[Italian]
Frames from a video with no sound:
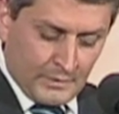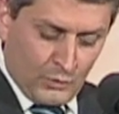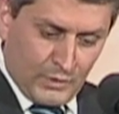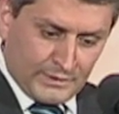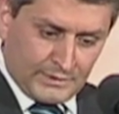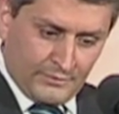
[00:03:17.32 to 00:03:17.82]

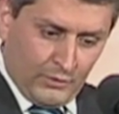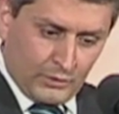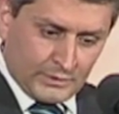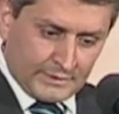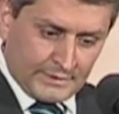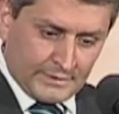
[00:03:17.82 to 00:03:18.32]
Quante
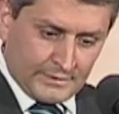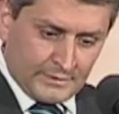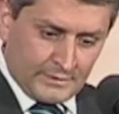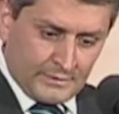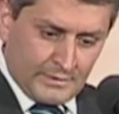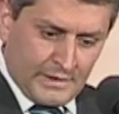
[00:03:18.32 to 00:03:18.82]
volte
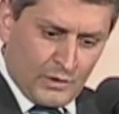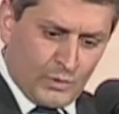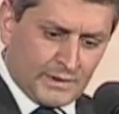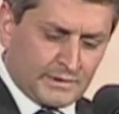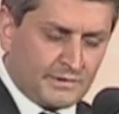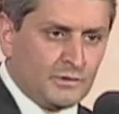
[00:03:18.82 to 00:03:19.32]
e
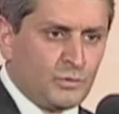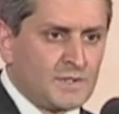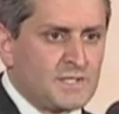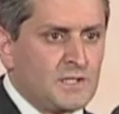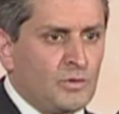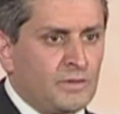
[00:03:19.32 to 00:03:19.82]
quante
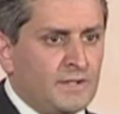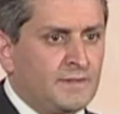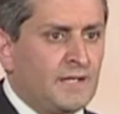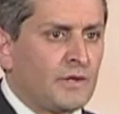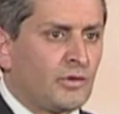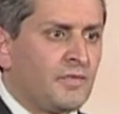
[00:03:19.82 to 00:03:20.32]
situazioni
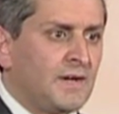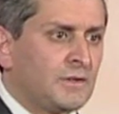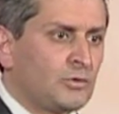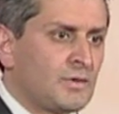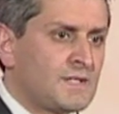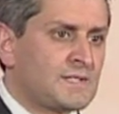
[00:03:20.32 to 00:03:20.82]
ti hanno
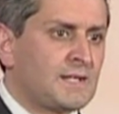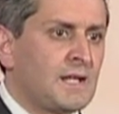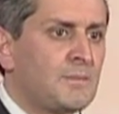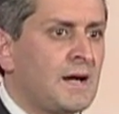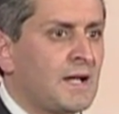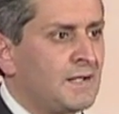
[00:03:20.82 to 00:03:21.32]
fatto
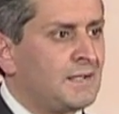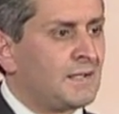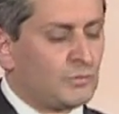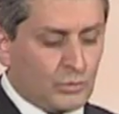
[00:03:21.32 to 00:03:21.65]
esclamare nella